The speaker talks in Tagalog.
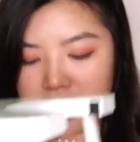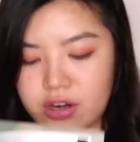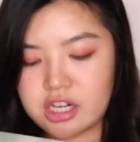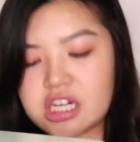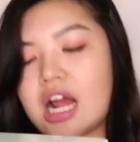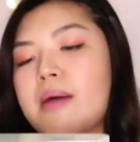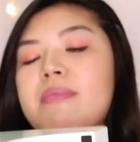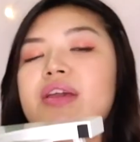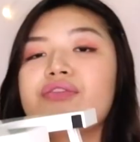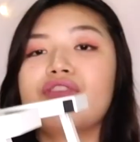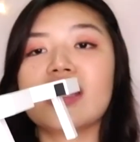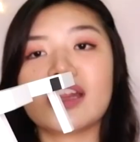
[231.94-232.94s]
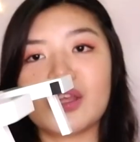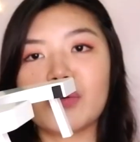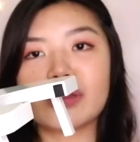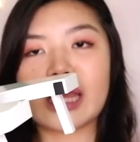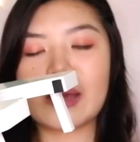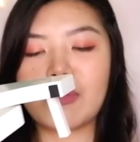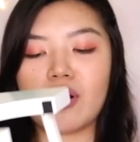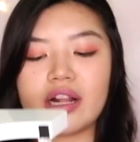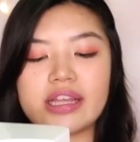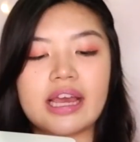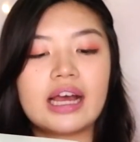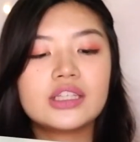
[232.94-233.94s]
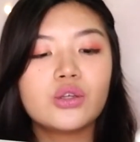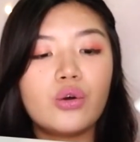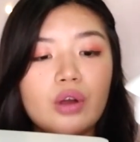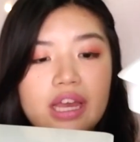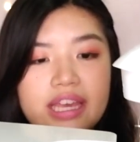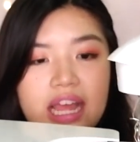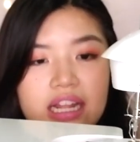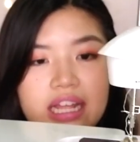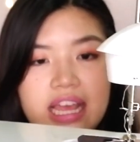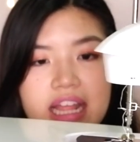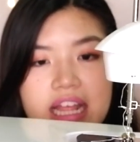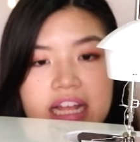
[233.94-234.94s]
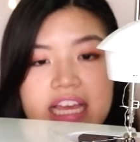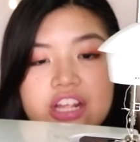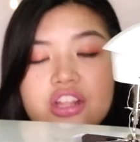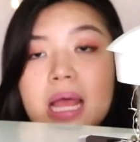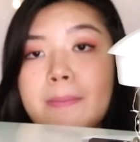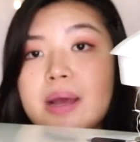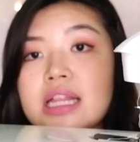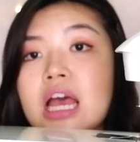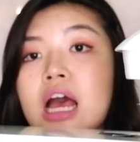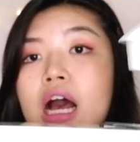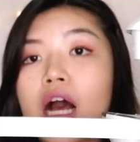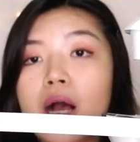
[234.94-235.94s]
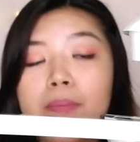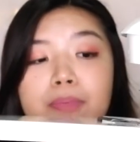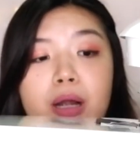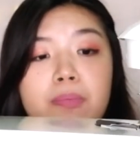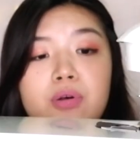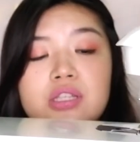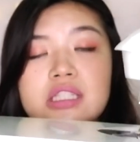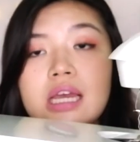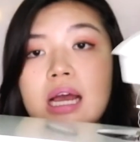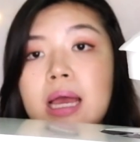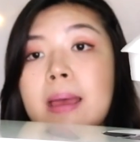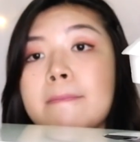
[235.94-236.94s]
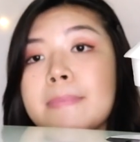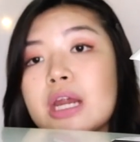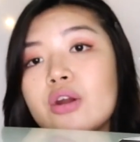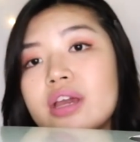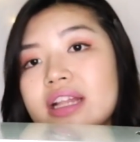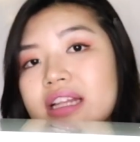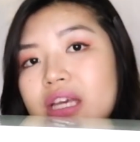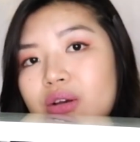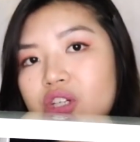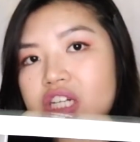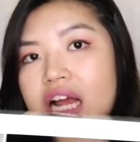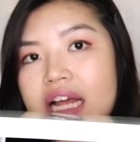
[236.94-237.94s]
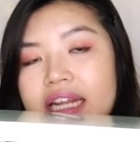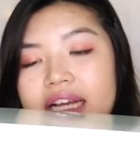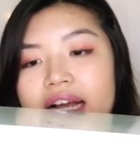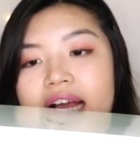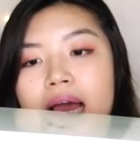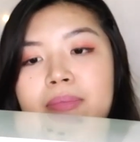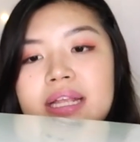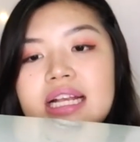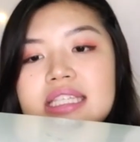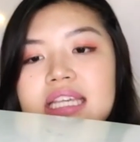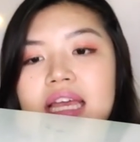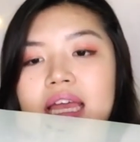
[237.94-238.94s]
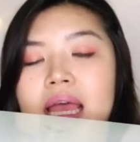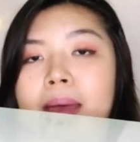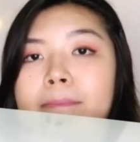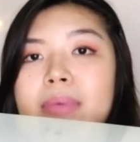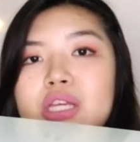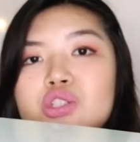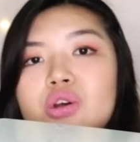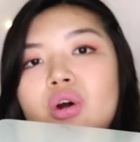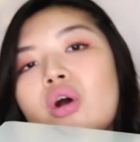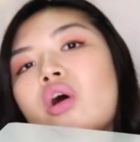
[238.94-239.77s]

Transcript: ano siya, may fit you table niya. So, ayan, ganito dapat ang purpose niya. Pero hindi ko siya nagagamit kasi medyo